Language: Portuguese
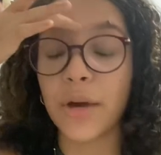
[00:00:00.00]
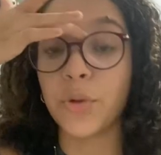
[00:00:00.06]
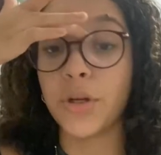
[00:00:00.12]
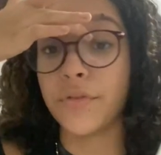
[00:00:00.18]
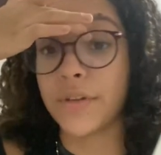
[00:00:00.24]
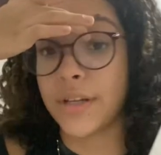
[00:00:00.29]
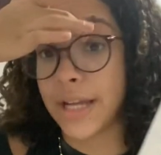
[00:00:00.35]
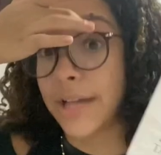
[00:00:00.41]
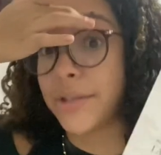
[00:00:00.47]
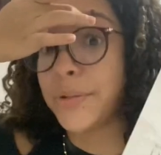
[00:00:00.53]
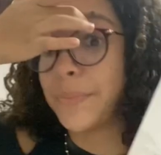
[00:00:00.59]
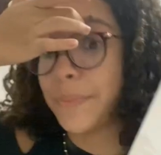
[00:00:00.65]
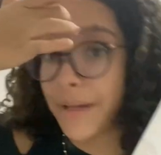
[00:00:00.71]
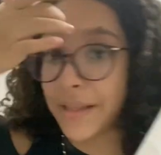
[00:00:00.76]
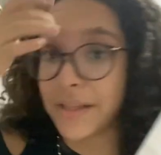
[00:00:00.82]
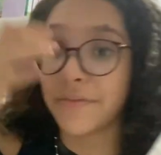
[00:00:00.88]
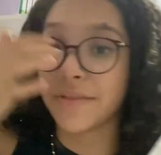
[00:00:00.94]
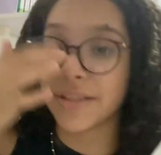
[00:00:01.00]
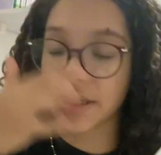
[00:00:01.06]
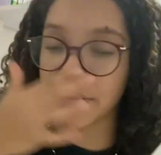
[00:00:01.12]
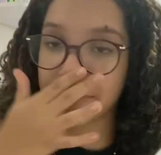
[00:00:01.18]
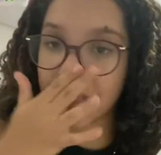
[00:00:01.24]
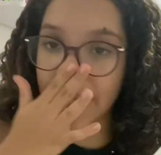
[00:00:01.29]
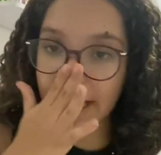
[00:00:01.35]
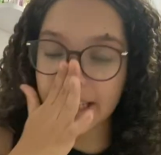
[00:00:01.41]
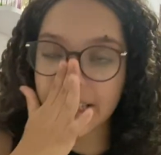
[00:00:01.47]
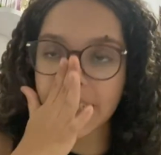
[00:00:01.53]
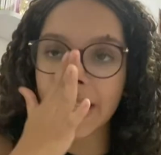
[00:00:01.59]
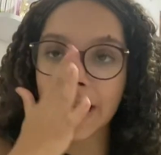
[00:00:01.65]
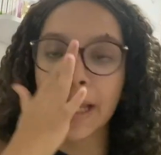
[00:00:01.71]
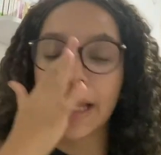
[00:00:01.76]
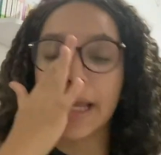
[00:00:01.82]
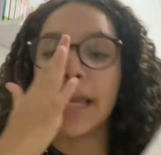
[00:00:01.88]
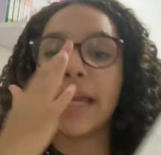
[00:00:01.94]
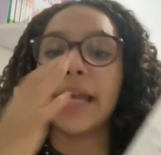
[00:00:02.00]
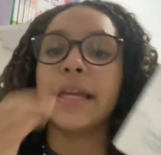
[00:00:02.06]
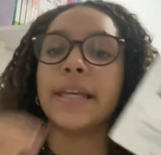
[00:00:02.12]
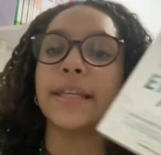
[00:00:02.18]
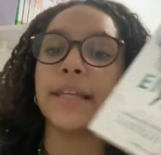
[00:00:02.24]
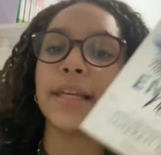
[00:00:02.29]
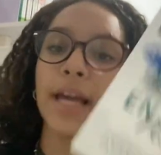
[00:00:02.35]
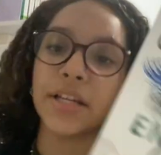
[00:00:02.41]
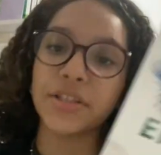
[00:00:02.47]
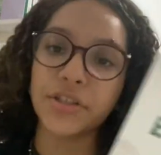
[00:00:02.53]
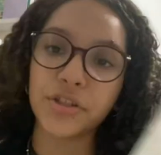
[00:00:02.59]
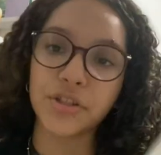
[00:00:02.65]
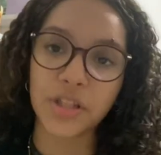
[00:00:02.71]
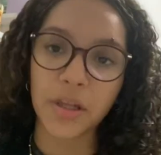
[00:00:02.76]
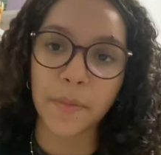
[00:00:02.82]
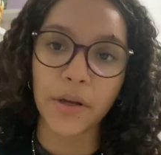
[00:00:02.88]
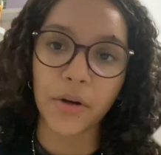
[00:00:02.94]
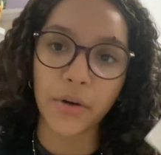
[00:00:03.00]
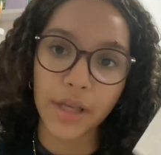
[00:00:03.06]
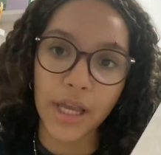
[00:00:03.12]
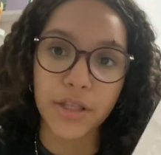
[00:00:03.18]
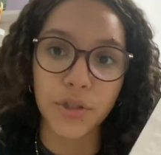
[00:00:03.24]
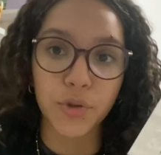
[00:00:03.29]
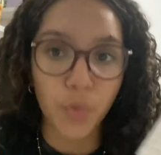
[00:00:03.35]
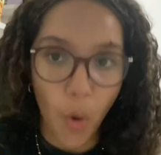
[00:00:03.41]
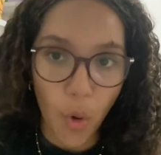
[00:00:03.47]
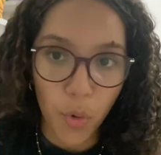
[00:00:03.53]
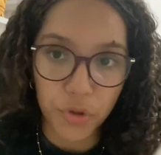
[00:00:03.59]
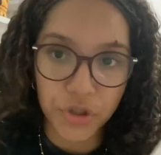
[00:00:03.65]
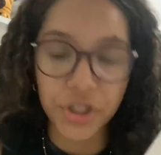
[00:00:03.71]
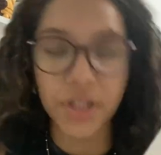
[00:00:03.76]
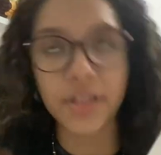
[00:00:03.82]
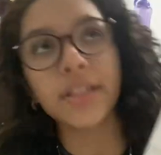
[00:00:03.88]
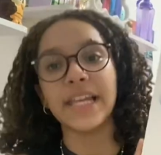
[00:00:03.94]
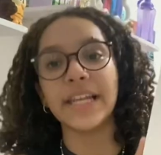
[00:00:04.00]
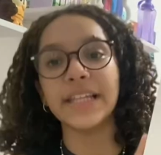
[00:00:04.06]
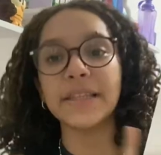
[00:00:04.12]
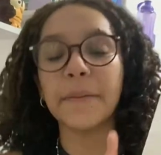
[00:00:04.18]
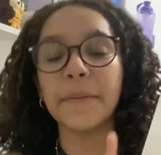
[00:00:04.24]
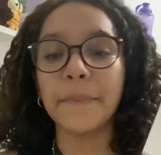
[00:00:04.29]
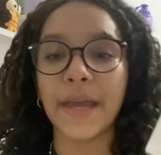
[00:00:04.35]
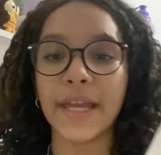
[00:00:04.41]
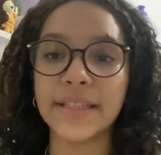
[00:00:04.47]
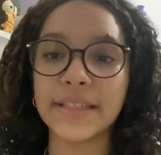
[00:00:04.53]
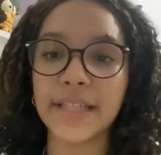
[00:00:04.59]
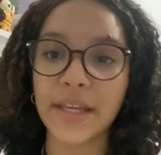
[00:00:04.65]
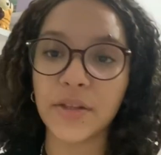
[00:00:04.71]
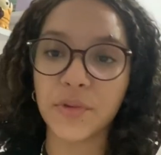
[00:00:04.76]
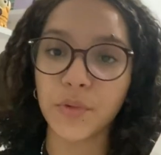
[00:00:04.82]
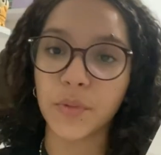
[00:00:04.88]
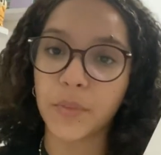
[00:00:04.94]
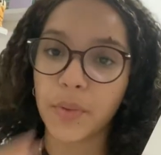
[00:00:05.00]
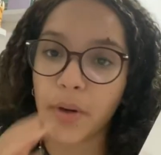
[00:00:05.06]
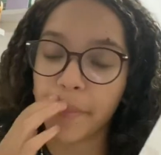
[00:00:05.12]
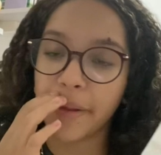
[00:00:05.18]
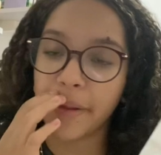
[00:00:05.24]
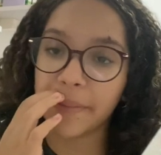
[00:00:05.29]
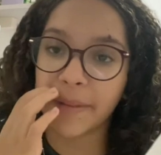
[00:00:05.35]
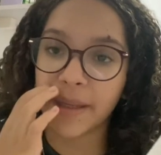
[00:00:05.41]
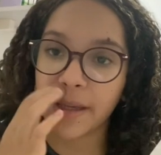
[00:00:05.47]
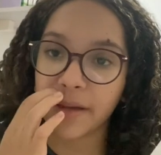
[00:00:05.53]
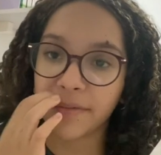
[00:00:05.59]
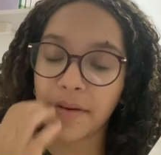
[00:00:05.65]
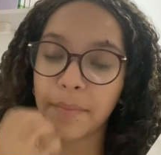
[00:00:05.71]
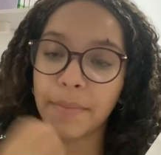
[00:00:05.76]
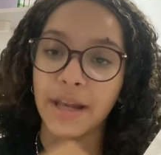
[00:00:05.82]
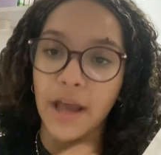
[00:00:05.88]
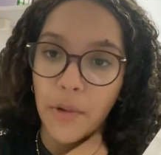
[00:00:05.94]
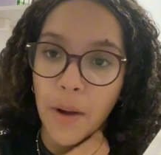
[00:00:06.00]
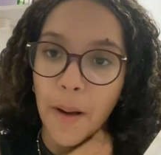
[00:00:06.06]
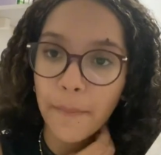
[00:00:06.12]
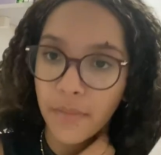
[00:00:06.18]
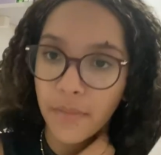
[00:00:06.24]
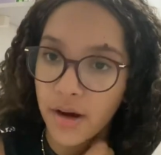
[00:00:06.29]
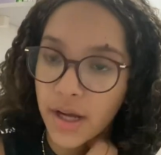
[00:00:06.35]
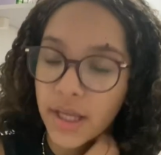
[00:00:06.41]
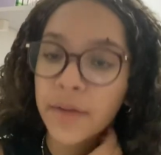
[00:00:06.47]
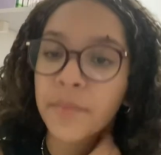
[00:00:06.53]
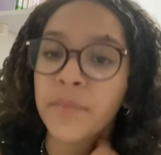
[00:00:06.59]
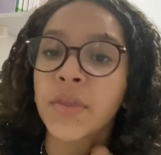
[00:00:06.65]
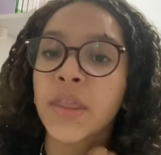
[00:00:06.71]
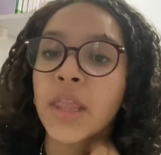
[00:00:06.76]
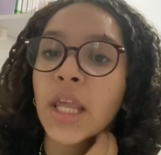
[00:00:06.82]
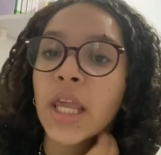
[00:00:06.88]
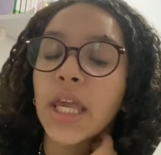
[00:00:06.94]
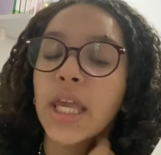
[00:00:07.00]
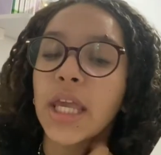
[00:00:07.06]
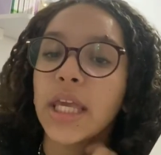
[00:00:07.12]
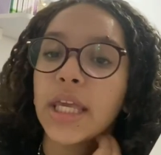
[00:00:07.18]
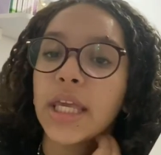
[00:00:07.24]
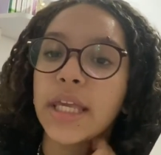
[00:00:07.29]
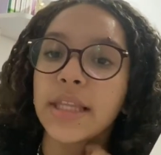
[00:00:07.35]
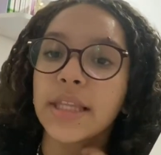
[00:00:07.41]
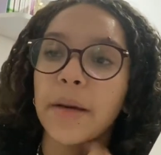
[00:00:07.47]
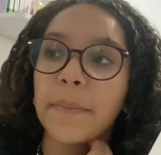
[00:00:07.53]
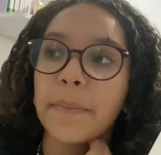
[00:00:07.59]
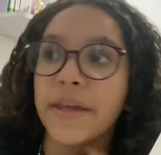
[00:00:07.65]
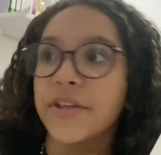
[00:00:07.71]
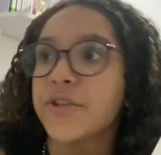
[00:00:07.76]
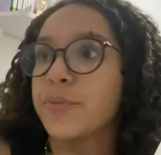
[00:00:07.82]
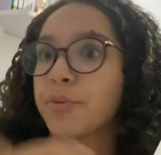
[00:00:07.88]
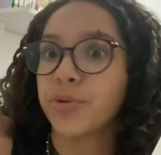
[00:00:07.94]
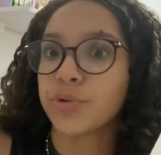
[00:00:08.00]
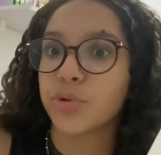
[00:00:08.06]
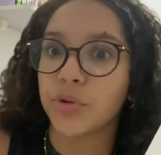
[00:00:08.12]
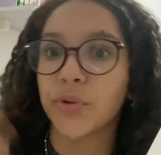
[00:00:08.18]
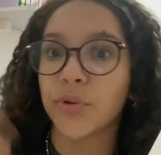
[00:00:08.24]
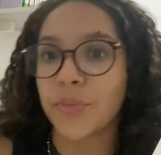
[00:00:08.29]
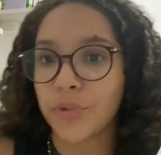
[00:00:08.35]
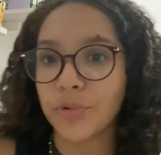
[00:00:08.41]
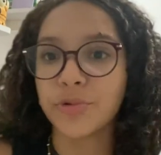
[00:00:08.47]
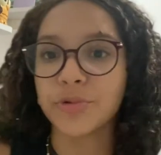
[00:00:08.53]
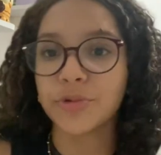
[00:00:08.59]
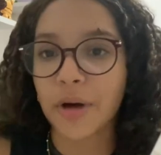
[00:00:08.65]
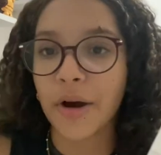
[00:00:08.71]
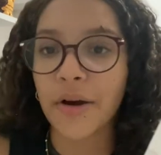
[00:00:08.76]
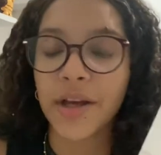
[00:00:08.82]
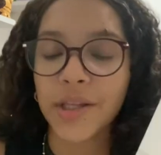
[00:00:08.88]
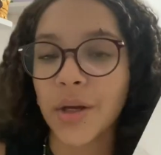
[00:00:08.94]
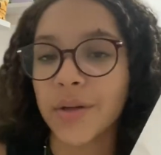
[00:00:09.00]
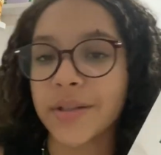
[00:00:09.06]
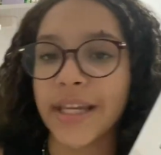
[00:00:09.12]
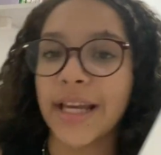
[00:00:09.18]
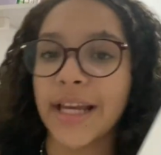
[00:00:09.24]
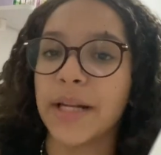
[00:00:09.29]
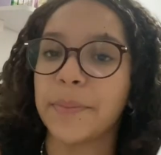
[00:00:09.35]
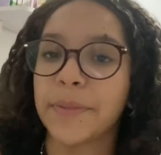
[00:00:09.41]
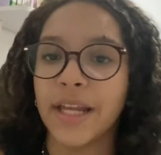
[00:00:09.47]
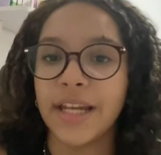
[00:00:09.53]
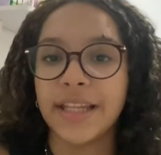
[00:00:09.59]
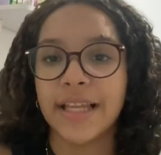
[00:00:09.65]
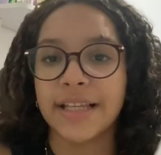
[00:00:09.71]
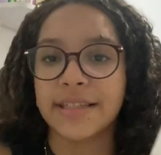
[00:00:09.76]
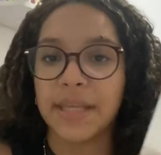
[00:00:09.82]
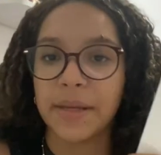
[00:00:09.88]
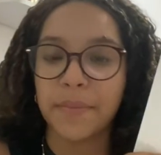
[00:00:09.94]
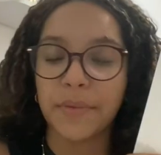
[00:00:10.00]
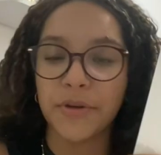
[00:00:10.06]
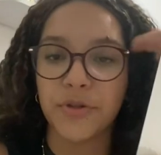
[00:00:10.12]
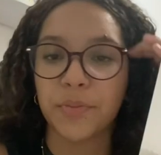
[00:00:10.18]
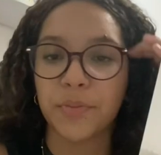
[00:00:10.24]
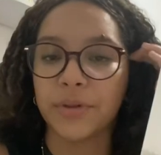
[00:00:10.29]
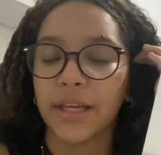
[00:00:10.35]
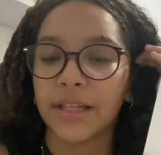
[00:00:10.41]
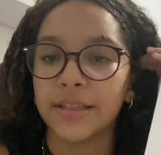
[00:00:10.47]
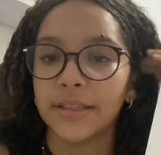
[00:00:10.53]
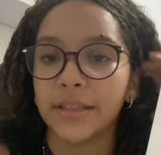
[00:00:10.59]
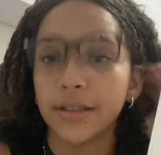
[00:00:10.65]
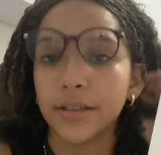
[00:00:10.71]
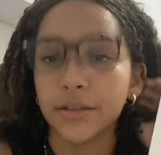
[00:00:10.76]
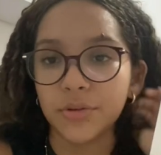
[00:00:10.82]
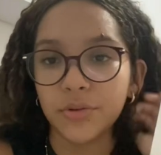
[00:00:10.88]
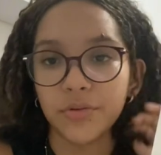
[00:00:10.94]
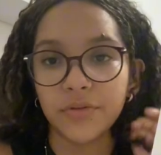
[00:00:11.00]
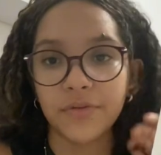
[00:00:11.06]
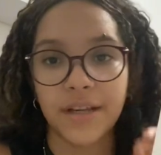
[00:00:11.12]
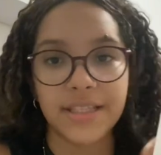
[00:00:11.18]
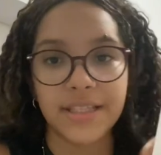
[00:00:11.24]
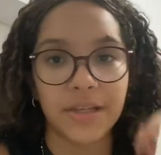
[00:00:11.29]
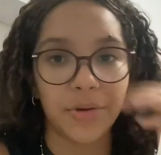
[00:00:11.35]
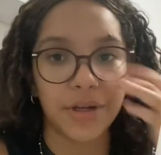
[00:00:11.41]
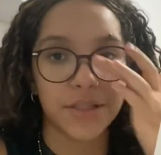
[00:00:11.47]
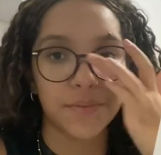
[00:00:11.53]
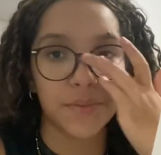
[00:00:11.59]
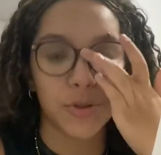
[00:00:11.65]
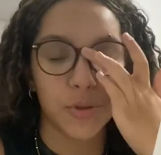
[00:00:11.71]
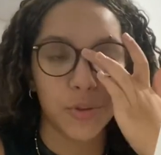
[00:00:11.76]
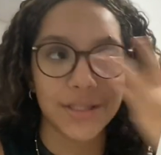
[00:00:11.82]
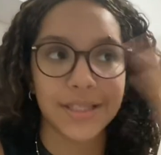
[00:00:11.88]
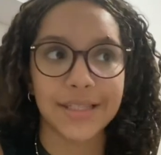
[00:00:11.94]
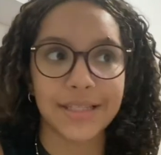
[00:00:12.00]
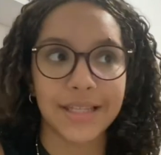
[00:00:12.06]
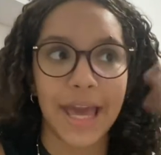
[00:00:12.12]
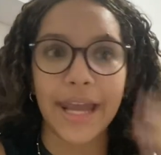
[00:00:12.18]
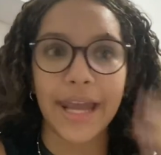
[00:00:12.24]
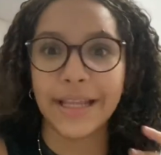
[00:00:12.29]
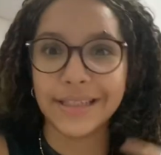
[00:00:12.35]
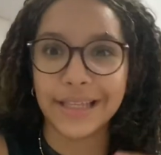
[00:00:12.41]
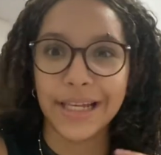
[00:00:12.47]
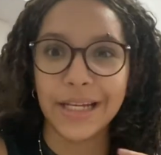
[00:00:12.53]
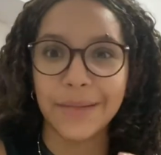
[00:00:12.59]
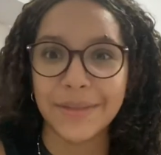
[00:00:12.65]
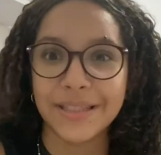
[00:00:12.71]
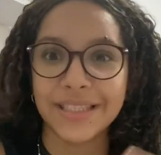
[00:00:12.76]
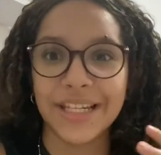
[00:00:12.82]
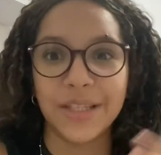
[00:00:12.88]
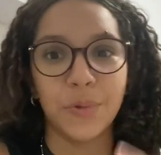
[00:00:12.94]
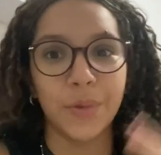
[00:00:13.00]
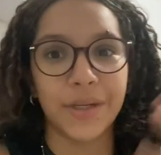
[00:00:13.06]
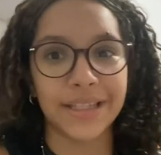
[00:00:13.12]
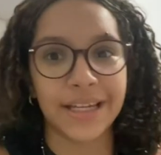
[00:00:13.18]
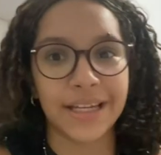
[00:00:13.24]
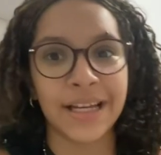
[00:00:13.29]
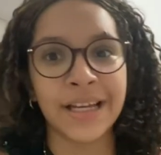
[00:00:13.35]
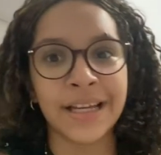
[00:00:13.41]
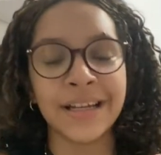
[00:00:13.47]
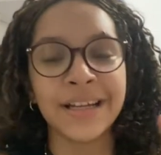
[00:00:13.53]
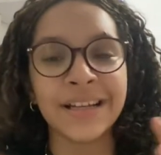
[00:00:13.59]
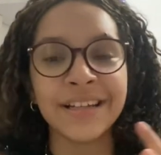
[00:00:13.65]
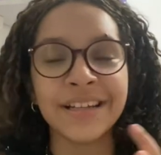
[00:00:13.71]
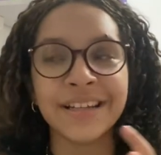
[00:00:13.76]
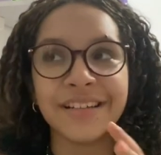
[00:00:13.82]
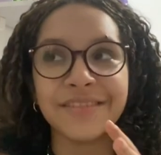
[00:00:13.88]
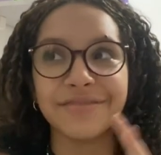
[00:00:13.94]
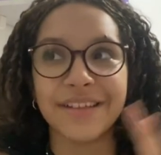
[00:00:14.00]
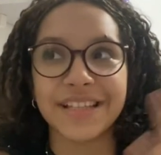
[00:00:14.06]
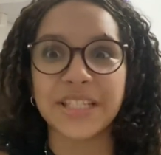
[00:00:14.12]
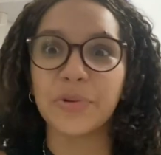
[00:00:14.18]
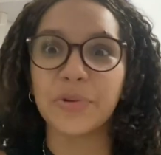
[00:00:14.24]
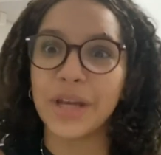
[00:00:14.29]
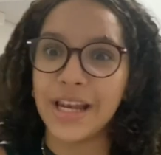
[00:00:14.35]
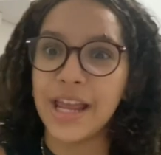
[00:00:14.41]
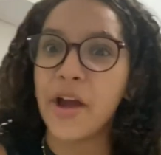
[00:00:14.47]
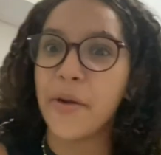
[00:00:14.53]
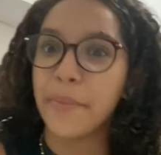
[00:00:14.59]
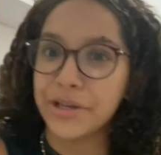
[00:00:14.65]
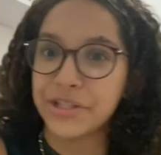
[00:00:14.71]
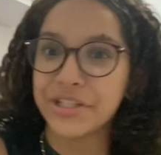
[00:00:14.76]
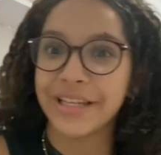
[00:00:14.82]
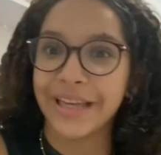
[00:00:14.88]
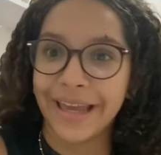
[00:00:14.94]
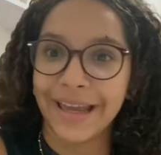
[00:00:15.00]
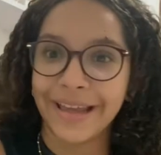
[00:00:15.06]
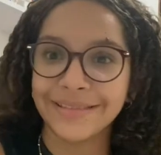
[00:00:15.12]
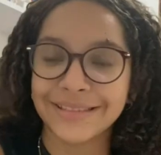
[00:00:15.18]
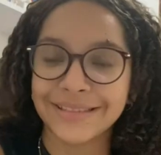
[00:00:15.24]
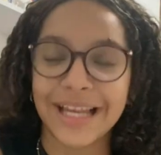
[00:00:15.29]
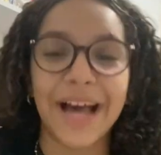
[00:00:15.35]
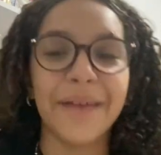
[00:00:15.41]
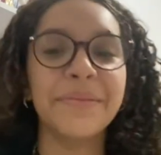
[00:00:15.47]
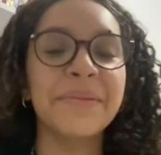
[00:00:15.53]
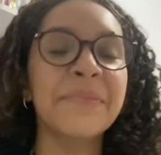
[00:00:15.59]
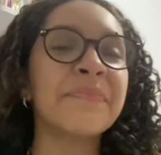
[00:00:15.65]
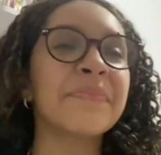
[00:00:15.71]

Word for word: o livro é narrado pela visão dela, e a gente também conhece o Ocean, ele também tem um probleminha familiar com a mãe, e também, tipo, com todo mundo ao redor dele, porque ele tá sempre, tipo, tentando fazer o que as pessoas querem dele, mas ele nunca tá fazendo o que ele realmente quer, sabe?